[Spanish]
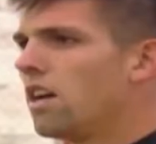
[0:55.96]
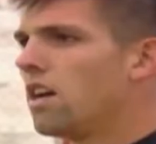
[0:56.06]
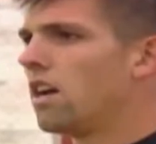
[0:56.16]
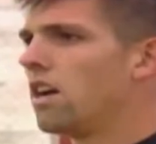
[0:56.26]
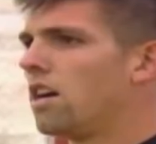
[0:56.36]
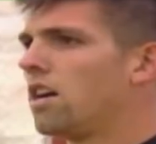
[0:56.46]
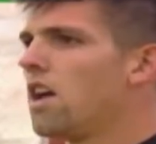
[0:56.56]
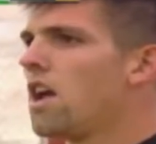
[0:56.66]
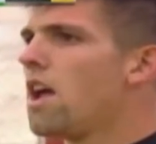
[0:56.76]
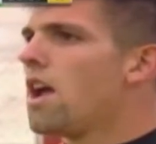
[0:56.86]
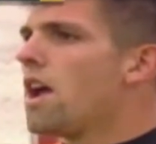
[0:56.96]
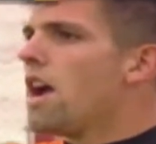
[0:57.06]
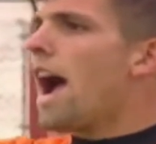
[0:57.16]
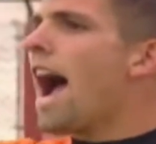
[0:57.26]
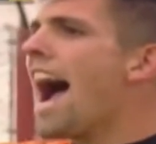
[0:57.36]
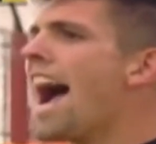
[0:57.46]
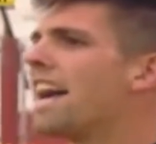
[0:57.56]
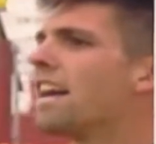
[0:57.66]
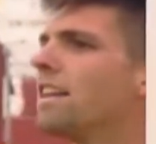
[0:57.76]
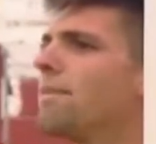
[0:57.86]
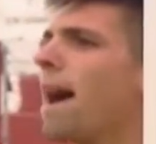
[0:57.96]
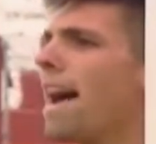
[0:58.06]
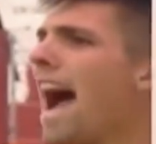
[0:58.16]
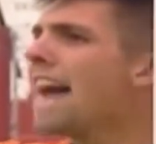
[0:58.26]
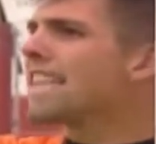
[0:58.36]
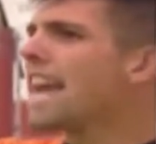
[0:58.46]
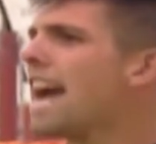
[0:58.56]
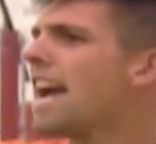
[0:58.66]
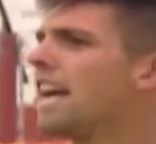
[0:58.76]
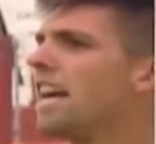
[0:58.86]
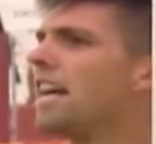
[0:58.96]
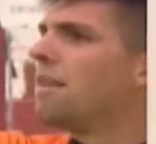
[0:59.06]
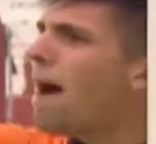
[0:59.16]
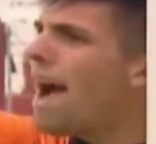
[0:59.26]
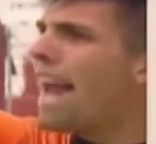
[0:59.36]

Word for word: Defensa y Justicia, que tendrá la oportunidad de mostrarse.